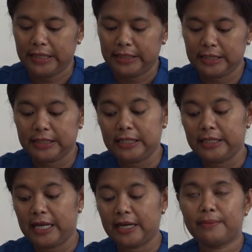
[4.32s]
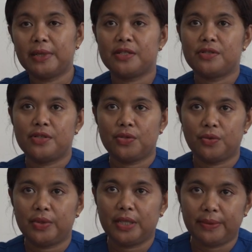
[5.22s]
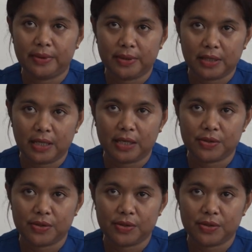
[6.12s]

Luciana Celeste Amaral, informa assunto